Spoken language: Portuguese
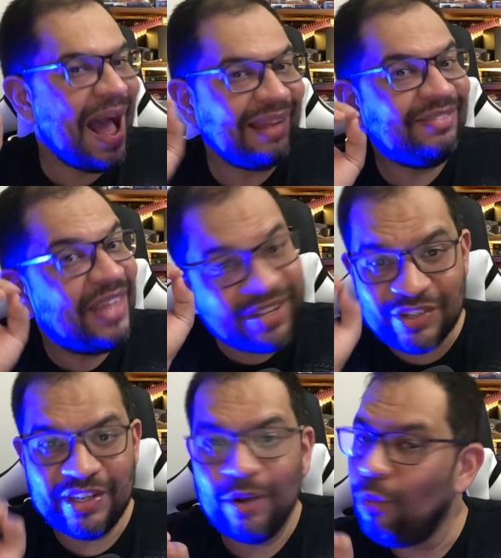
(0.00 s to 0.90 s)
a
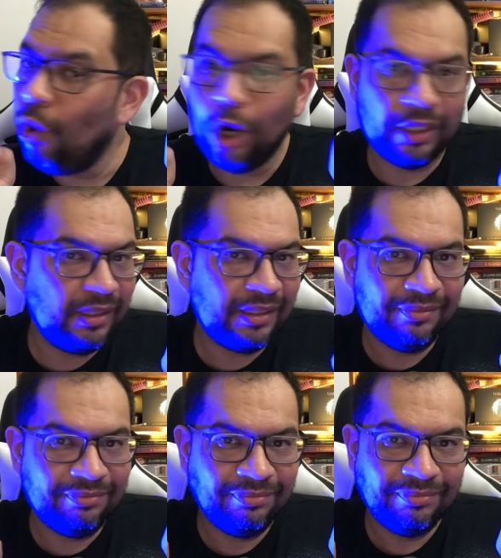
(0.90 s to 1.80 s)
DC Warner,
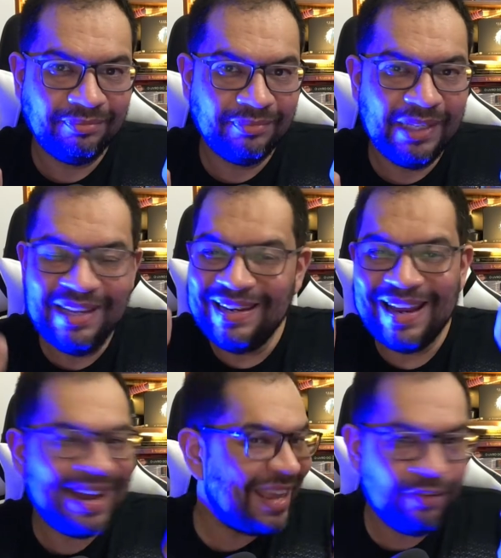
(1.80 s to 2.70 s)

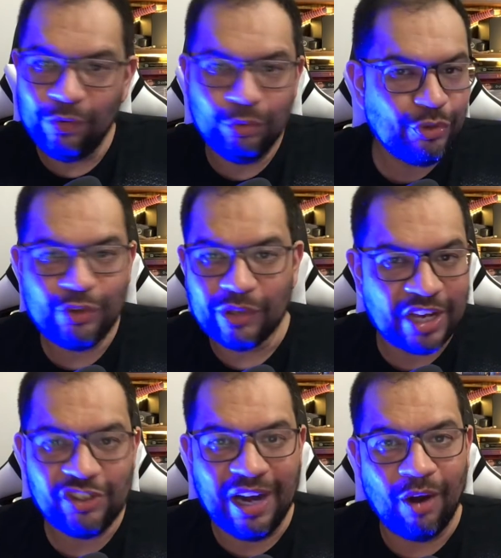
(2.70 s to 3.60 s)
iria
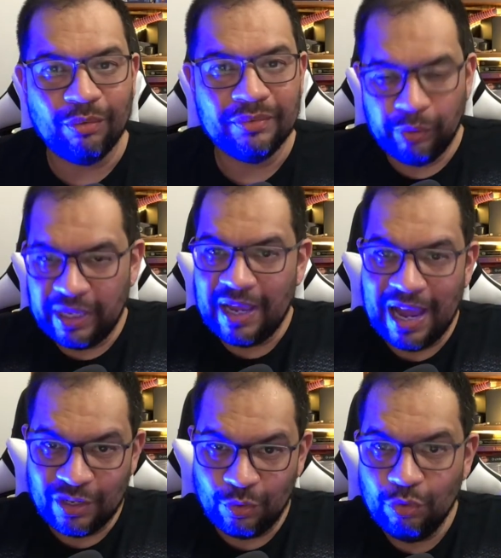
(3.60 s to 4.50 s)
revolucionar geral, porque
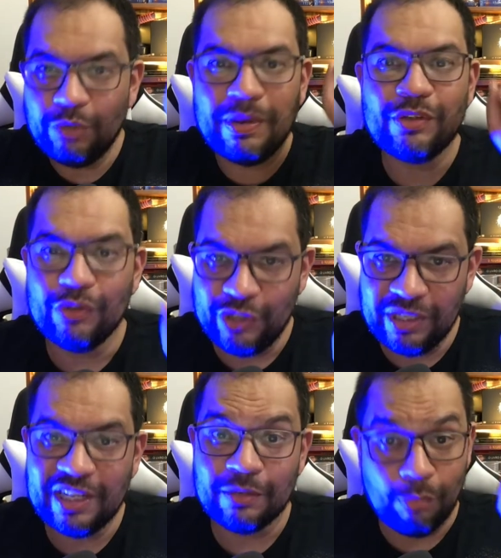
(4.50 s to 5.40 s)
as últimas
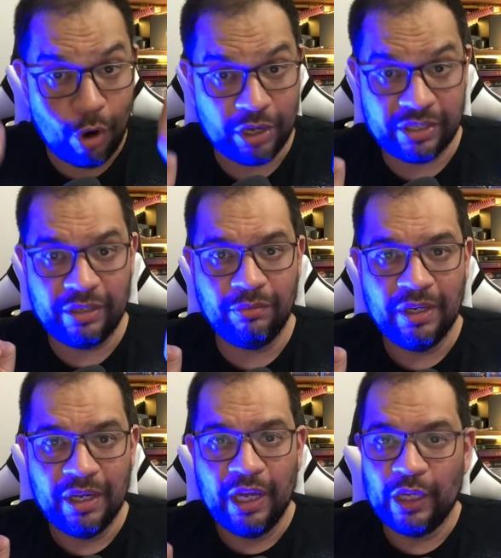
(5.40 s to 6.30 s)
notícias mostram
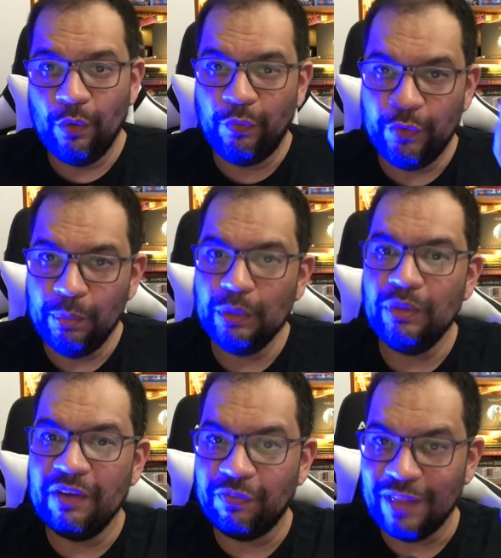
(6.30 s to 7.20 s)
que o filme do
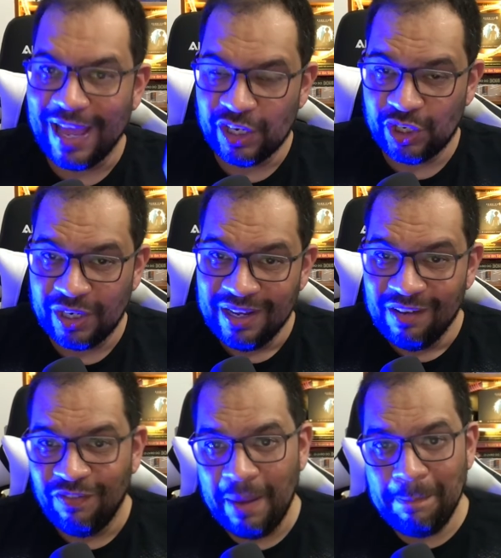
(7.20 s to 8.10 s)
The Flash
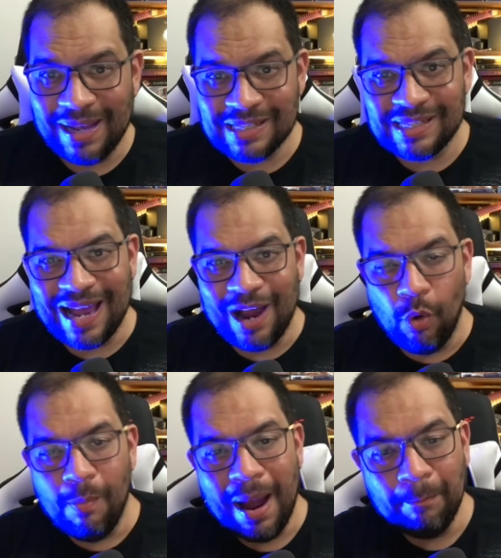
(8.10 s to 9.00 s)
vai passar
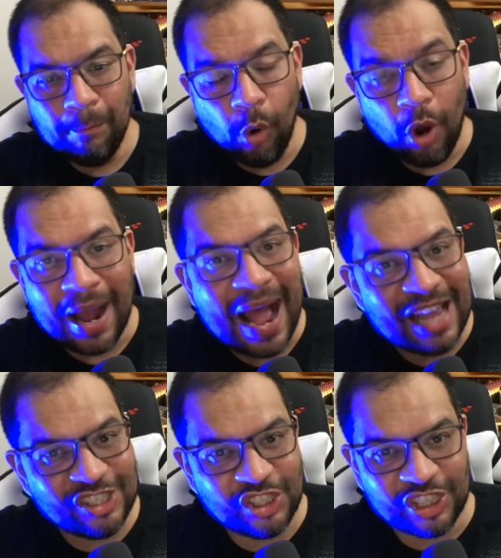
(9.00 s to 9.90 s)
uma
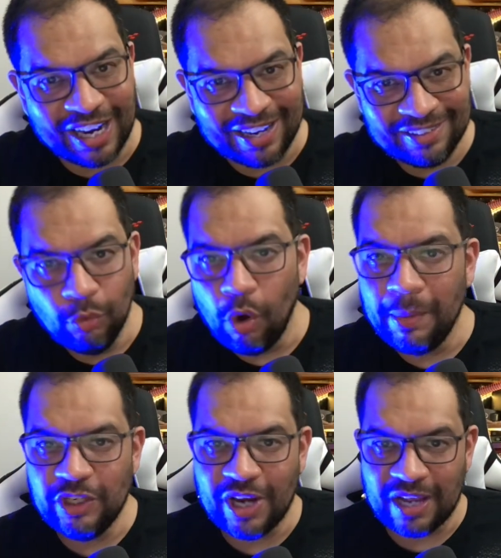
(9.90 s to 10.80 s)
borracha no
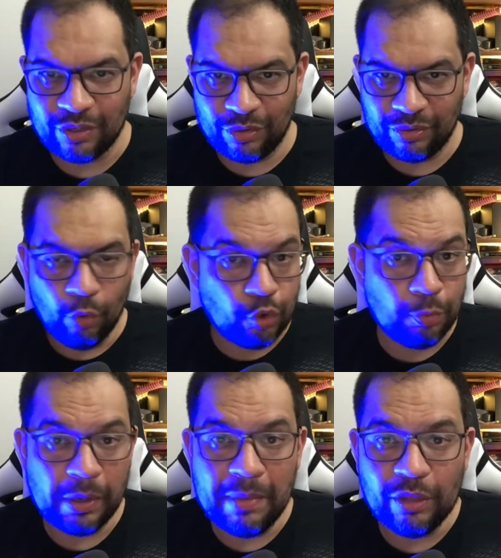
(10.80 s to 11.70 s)
Homem de Aço. O
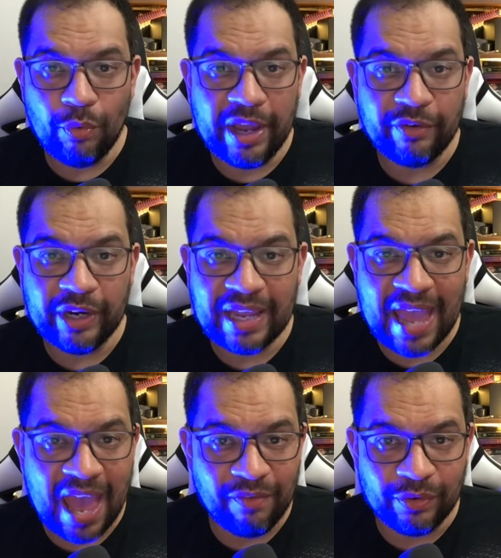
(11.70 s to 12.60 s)
Superman do Henry
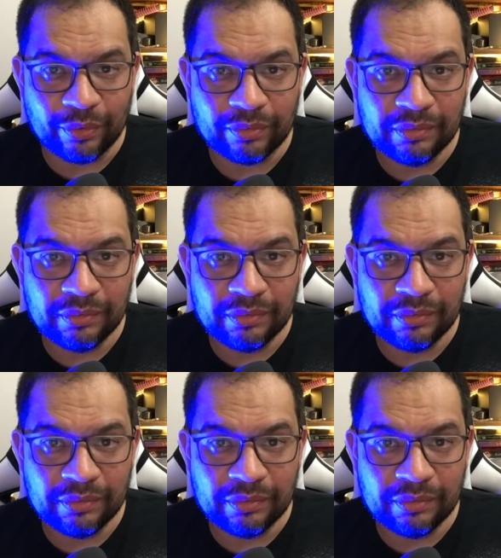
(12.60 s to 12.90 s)
Cavill